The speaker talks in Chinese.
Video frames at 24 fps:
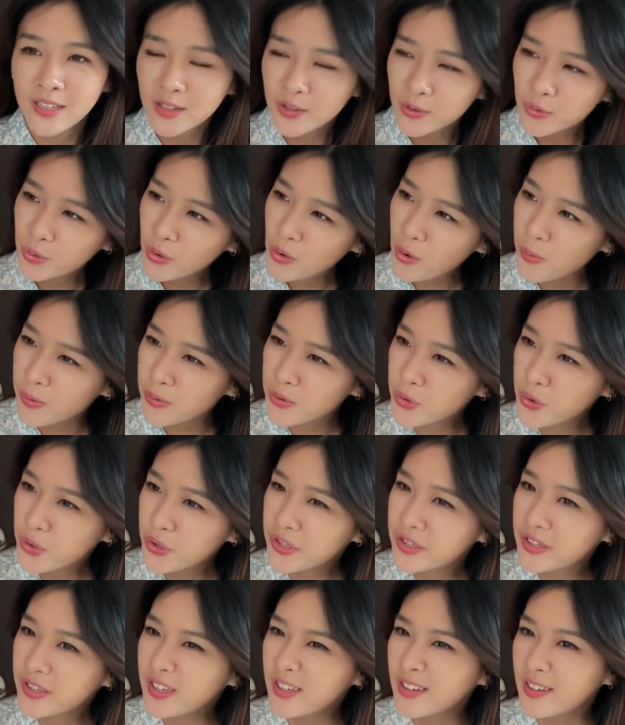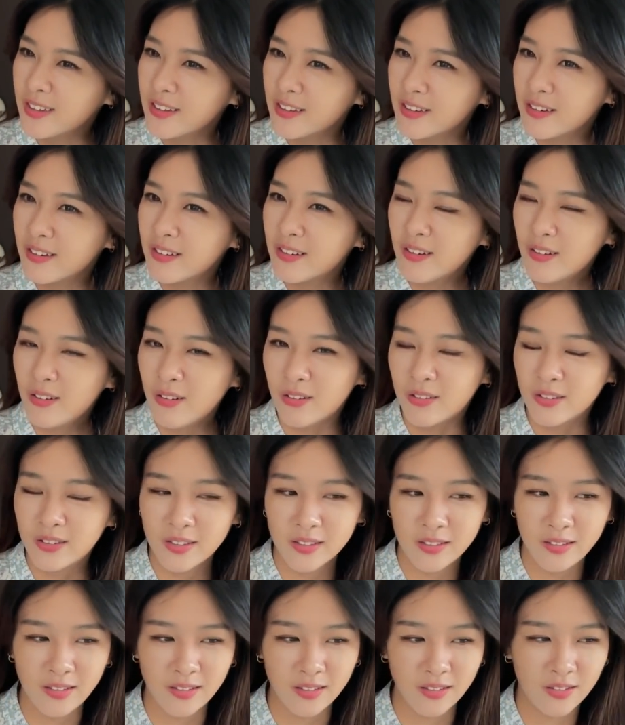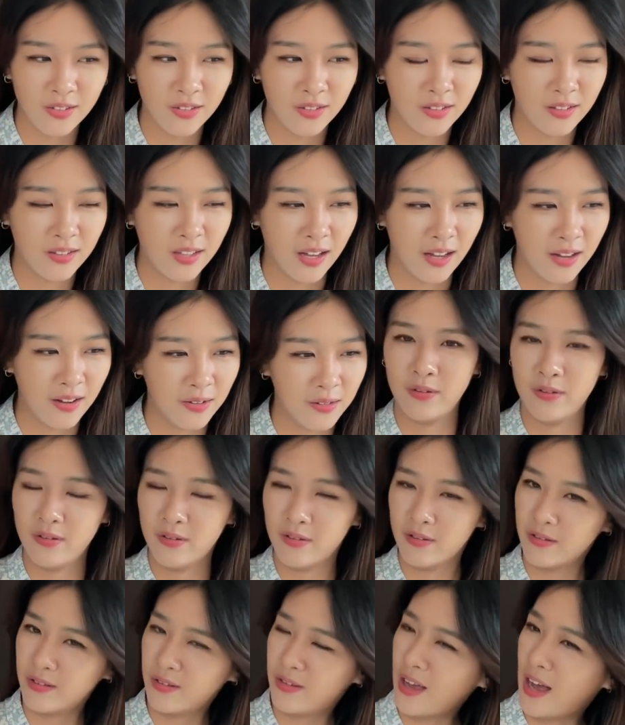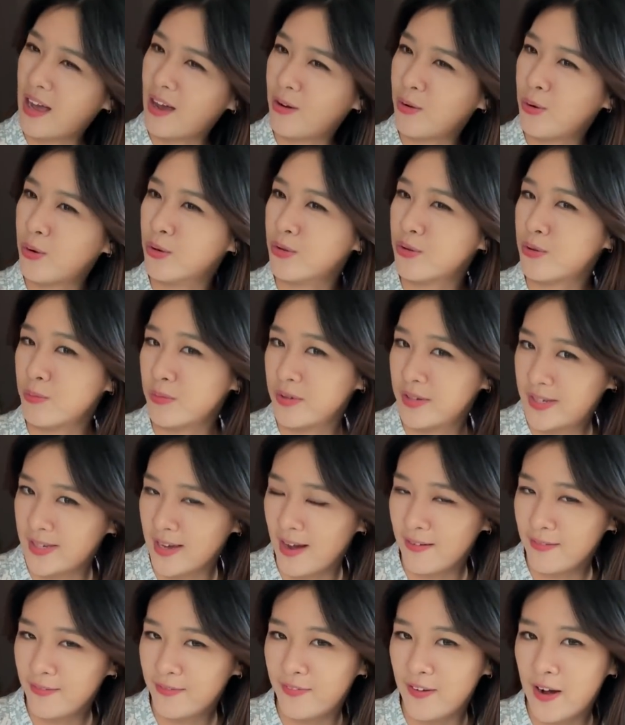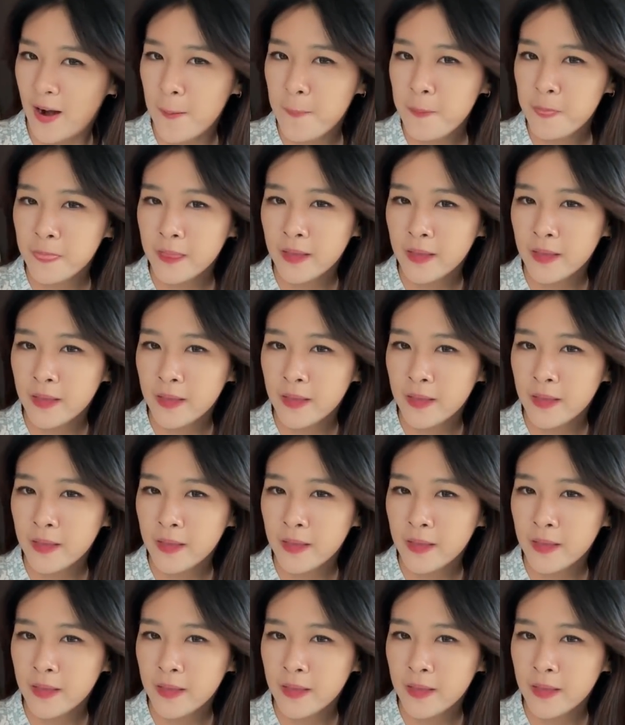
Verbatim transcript: 所以我不确定这集就是大家会有什么想法。